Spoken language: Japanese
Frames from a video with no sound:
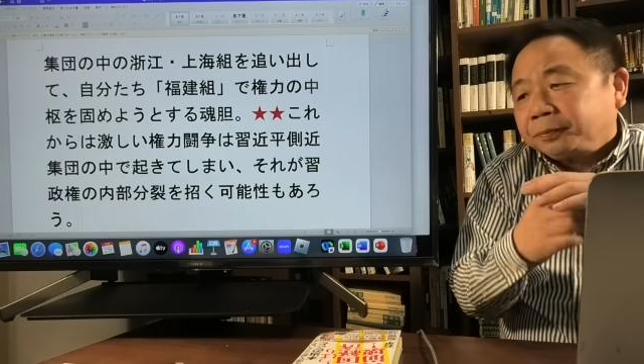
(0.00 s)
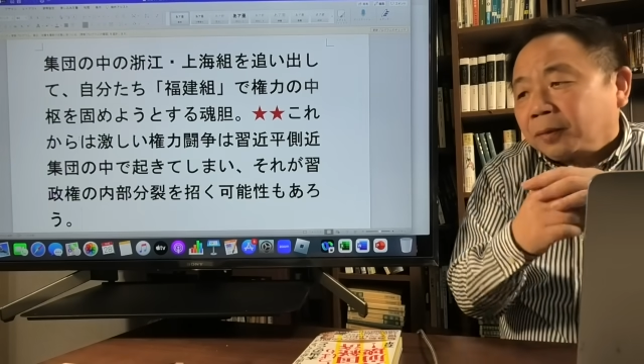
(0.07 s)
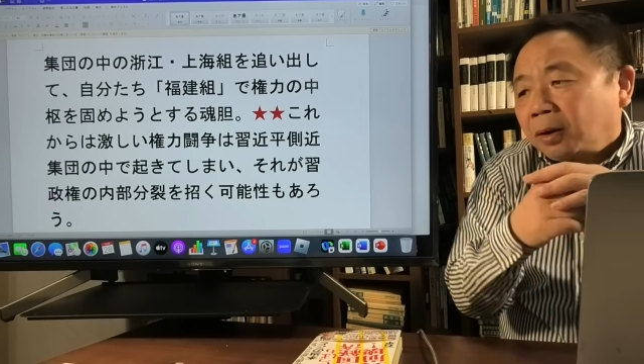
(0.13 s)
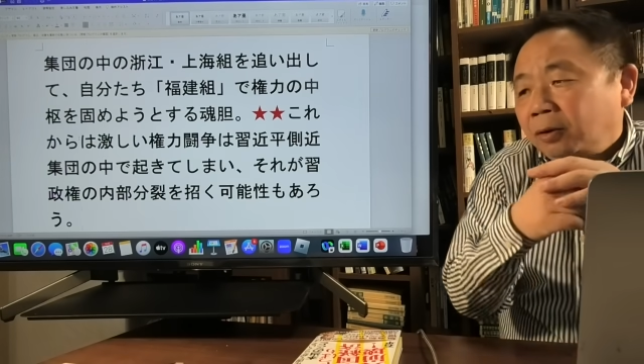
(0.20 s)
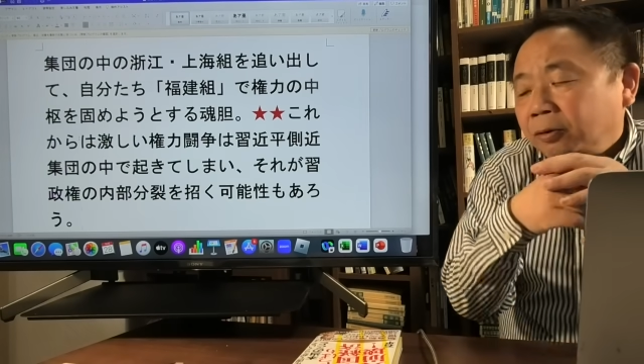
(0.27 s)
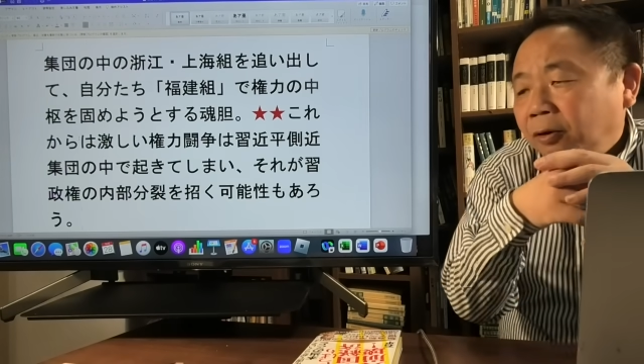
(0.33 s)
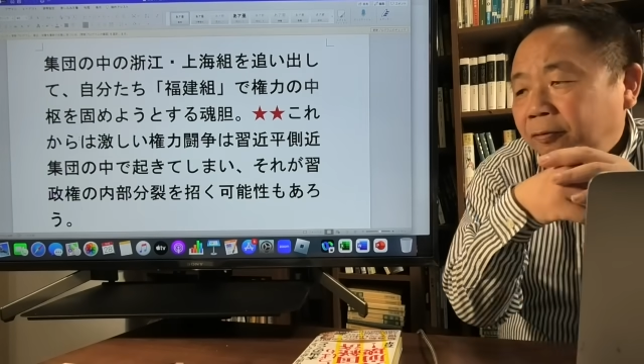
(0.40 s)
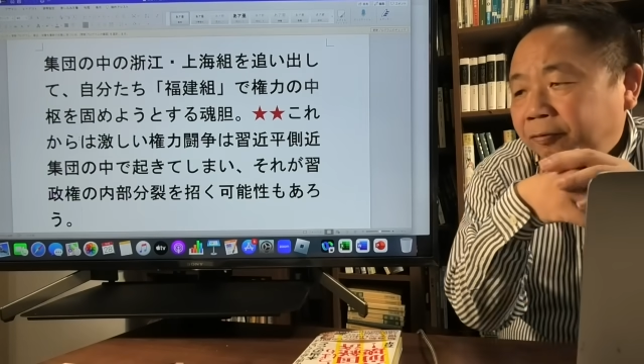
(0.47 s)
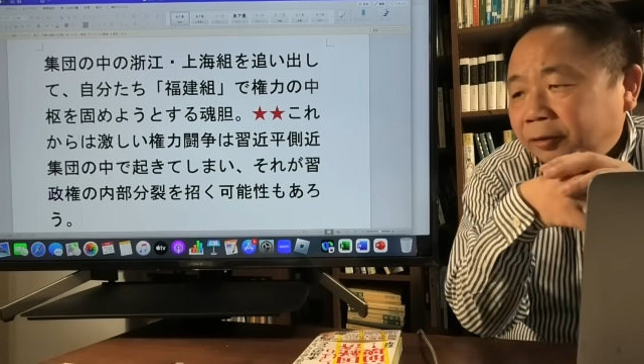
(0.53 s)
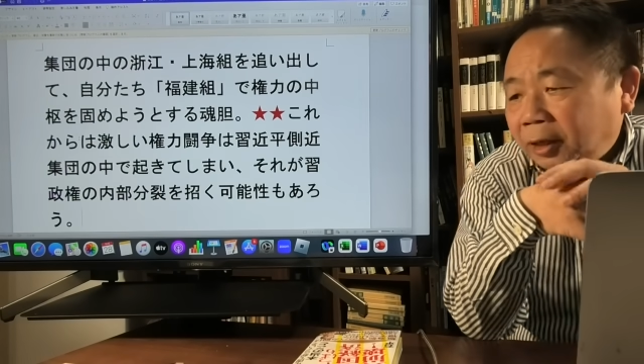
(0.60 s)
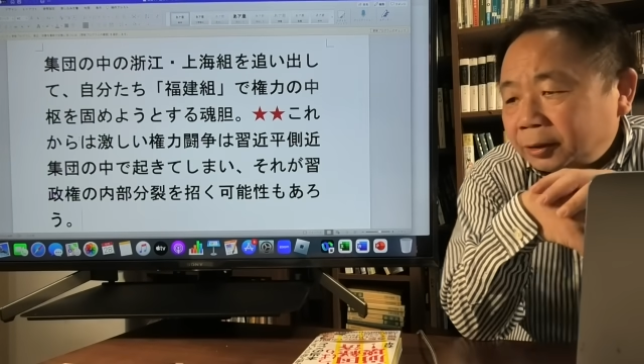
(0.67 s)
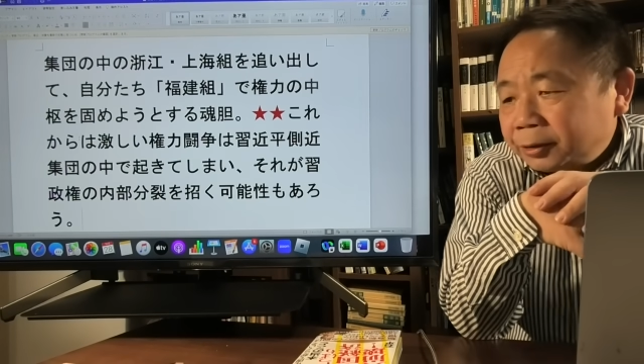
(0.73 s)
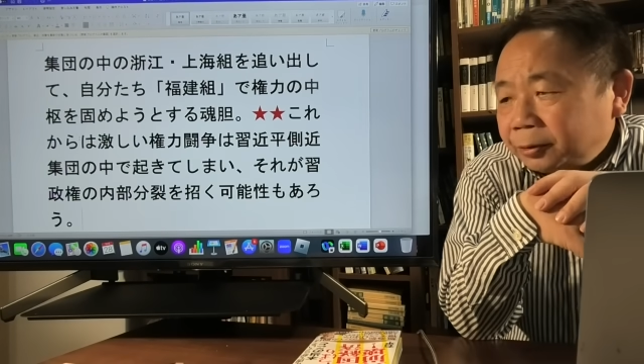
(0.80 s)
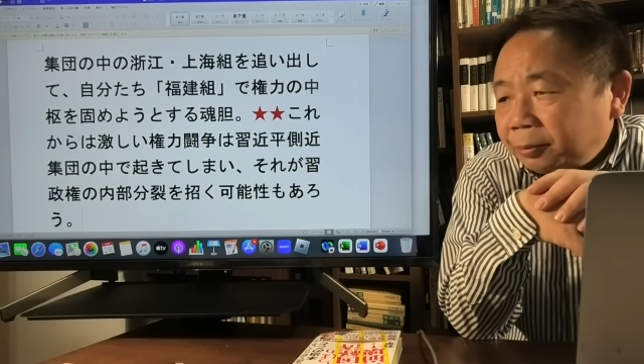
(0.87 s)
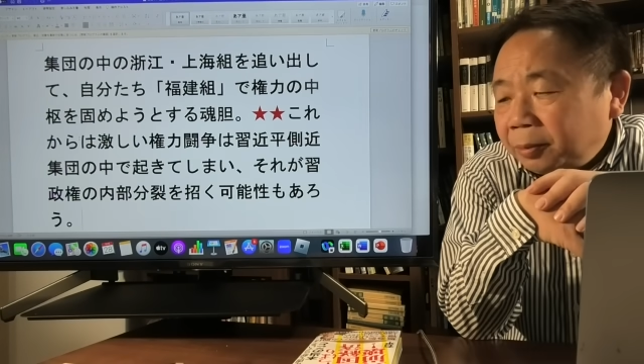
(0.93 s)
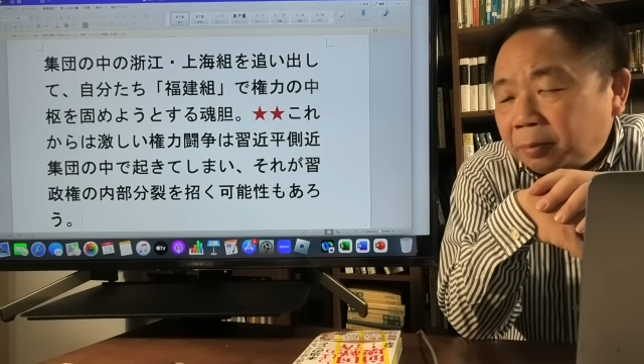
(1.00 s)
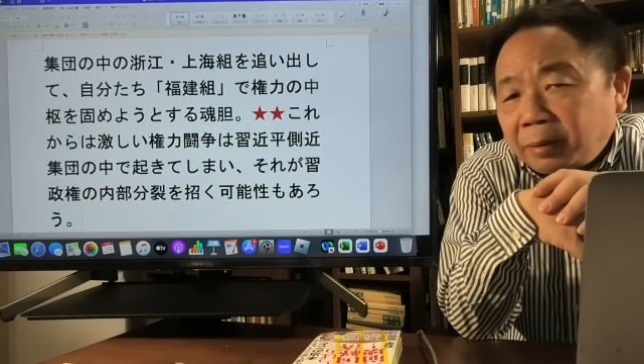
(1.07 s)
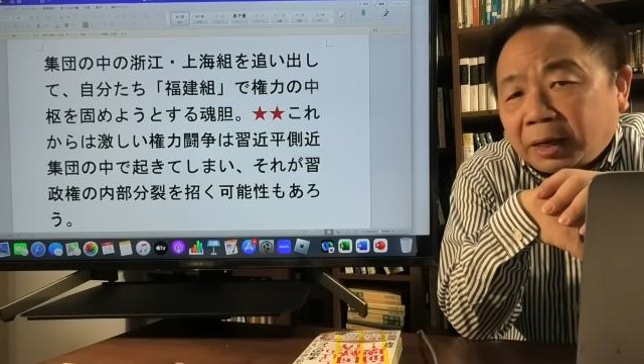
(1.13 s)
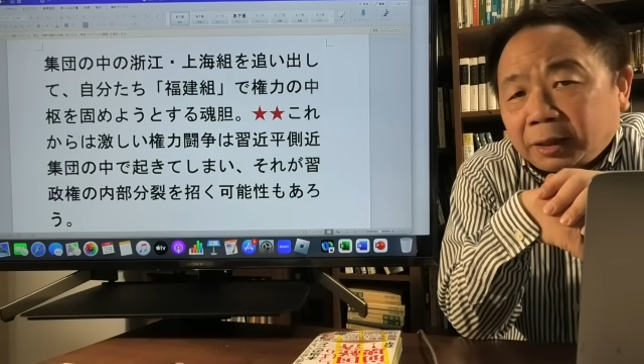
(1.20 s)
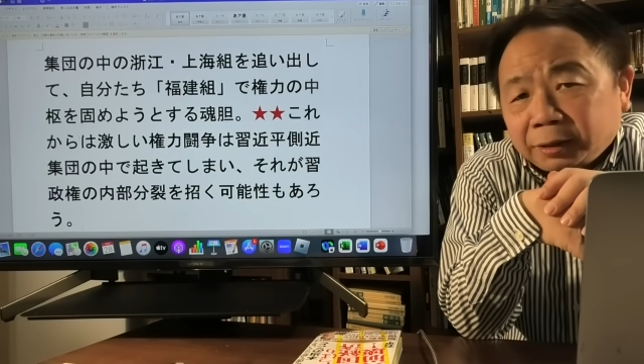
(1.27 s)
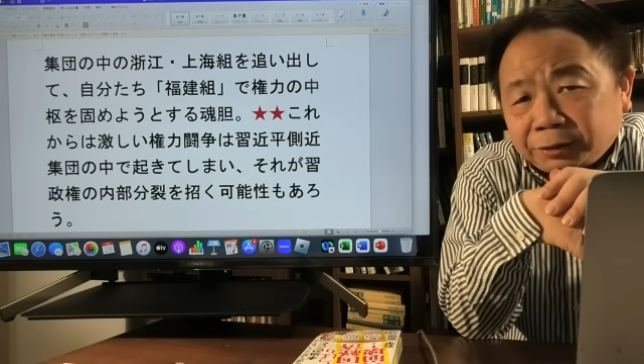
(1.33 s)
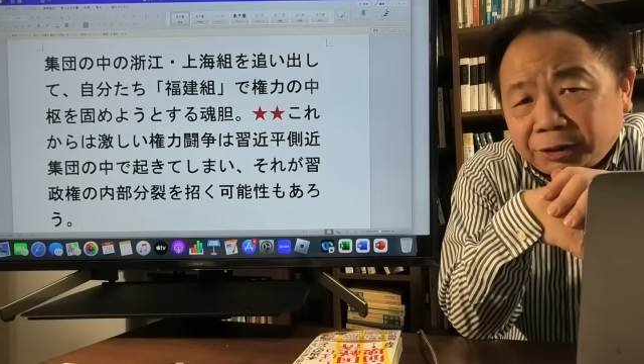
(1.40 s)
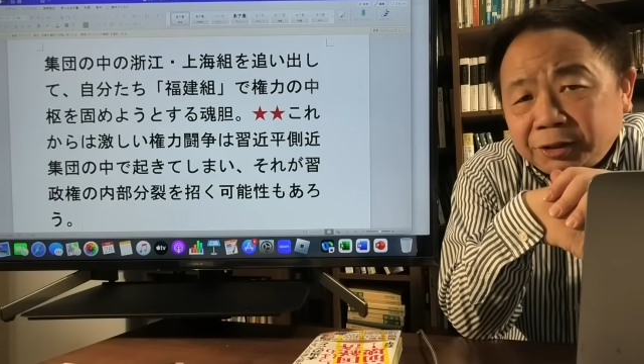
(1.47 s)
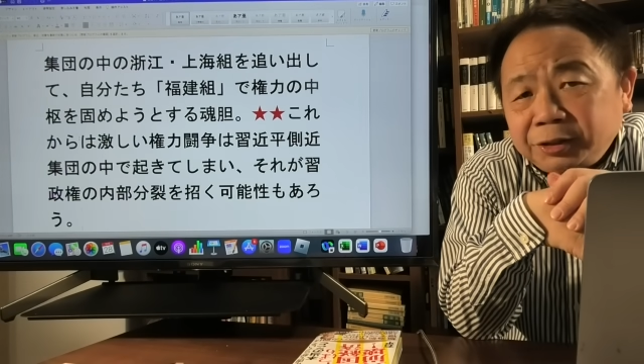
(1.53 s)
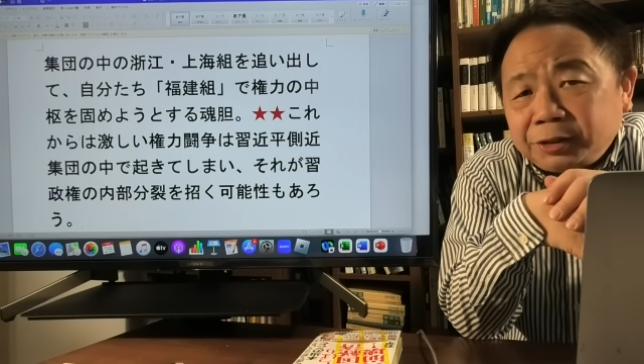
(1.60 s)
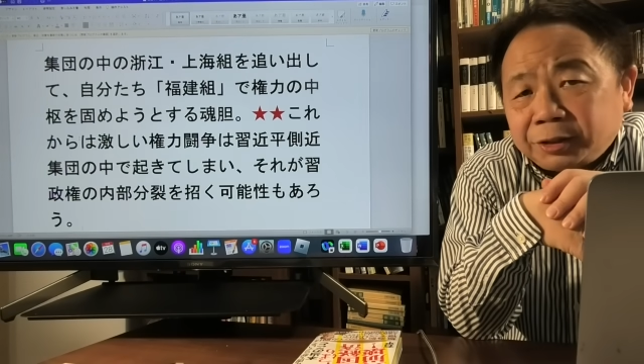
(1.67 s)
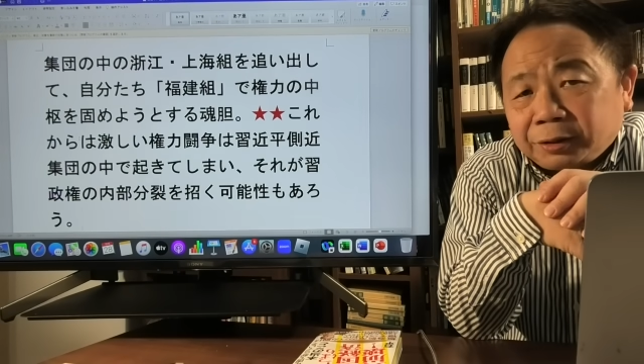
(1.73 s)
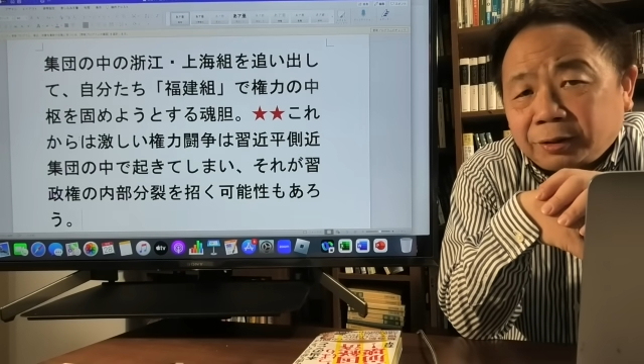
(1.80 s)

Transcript: この2つともまあ人事